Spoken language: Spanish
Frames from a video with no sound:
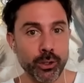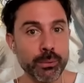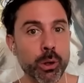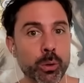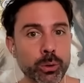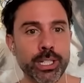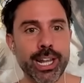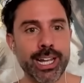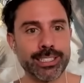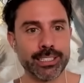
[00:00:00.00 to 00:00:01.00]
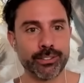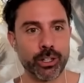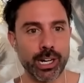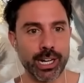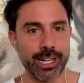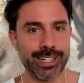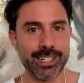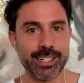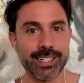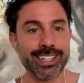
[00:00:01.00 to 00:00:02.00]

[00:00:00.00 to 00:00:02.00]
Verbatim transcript: ¿Qué es lo que producen las esencias plurales?